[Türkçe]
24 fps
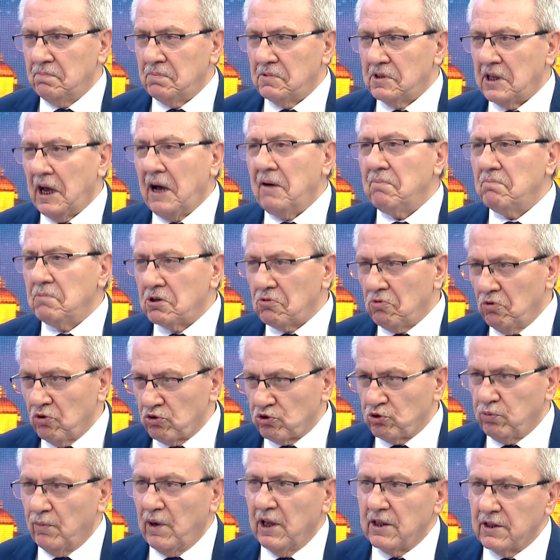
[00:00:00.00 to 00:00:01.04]
tam bir
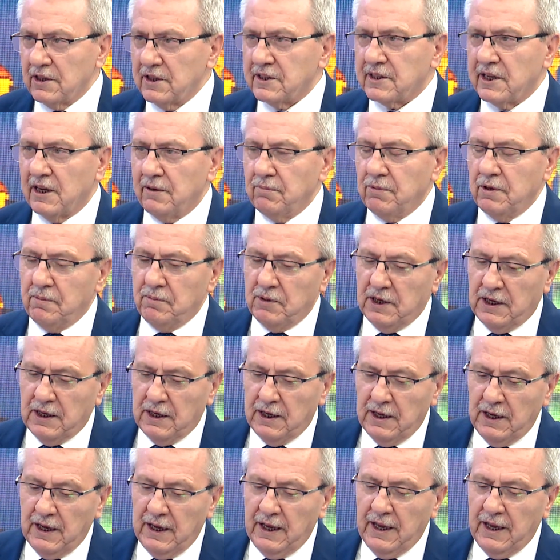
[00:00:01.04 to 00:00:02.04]
Osmanlı tabibi